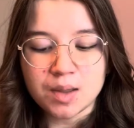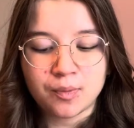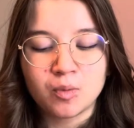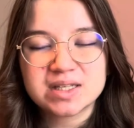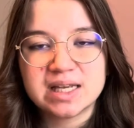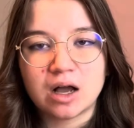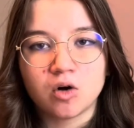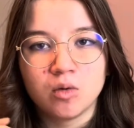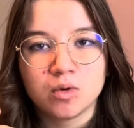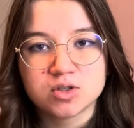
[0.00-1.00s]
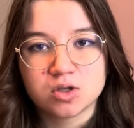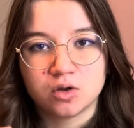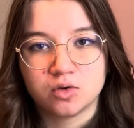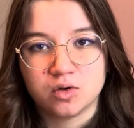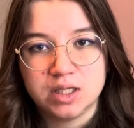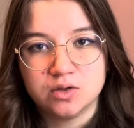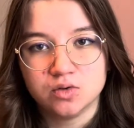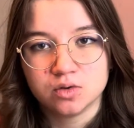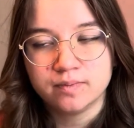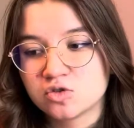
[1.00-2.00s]
Pour moi, c'est la romance entre les
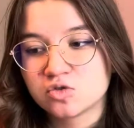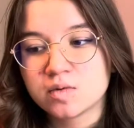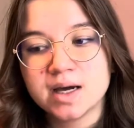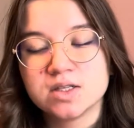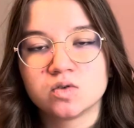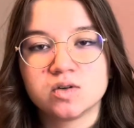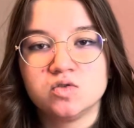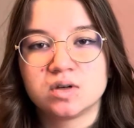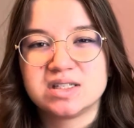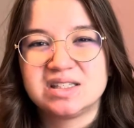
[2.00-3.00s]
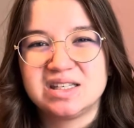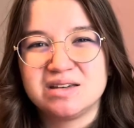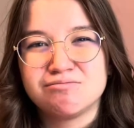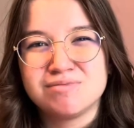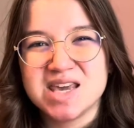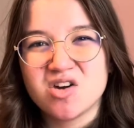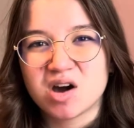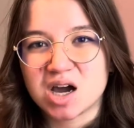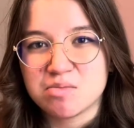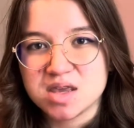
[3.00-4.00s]
deux. Soit ils auraient dû rester
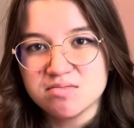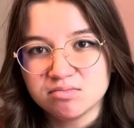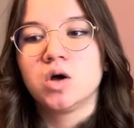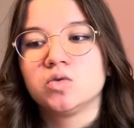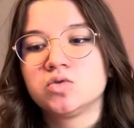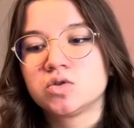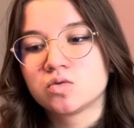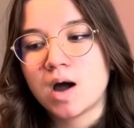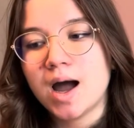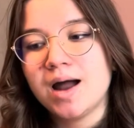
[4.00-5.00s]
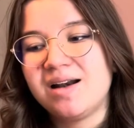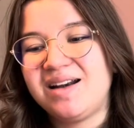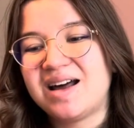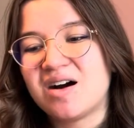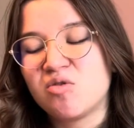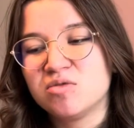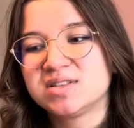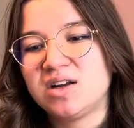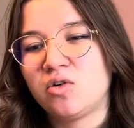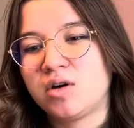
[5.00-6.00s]
meilleurs amis, ou soit la romance,
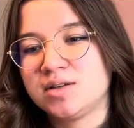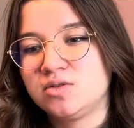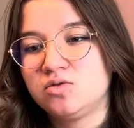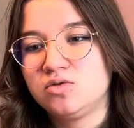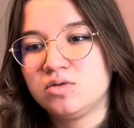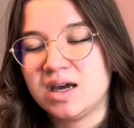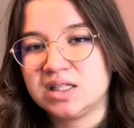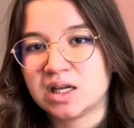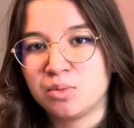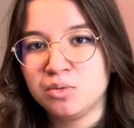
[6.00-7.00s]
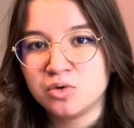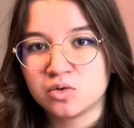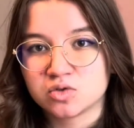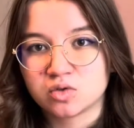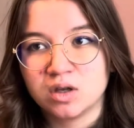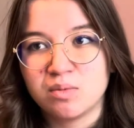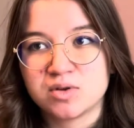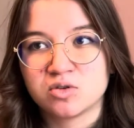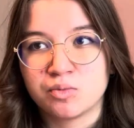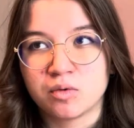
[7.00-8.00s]
elle aurait dû être un peu mieux construite, parce
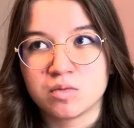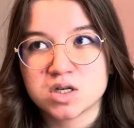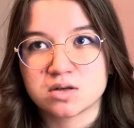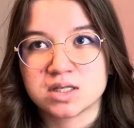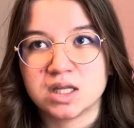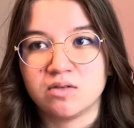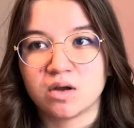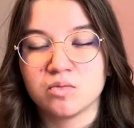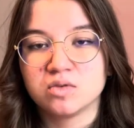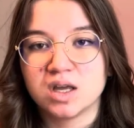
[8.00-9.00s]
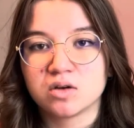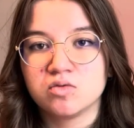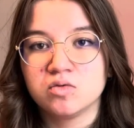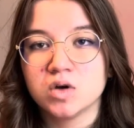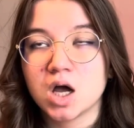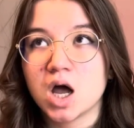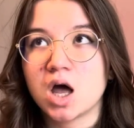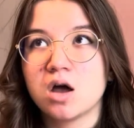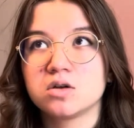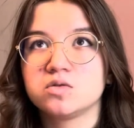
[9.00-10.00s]
que pour moi, genre, c'était vraiment d'un coup,
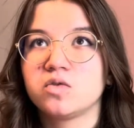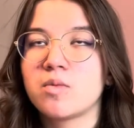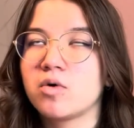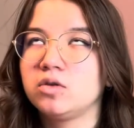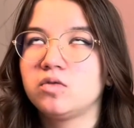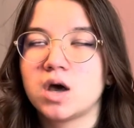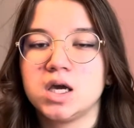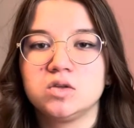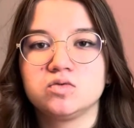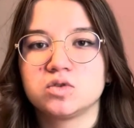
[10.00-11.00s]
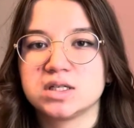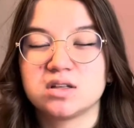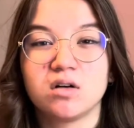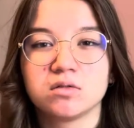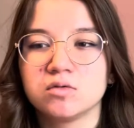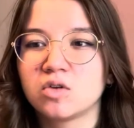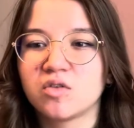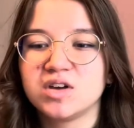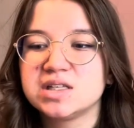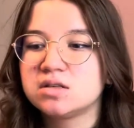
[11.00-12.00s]
ah, je suis amoureux de toi et tout. Genre, ils se rendent compte qu'en
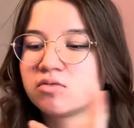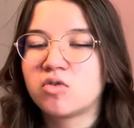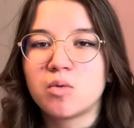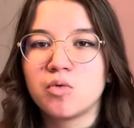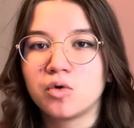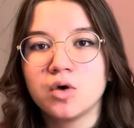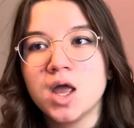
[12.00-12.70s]
fait, ils sont fous amoureux.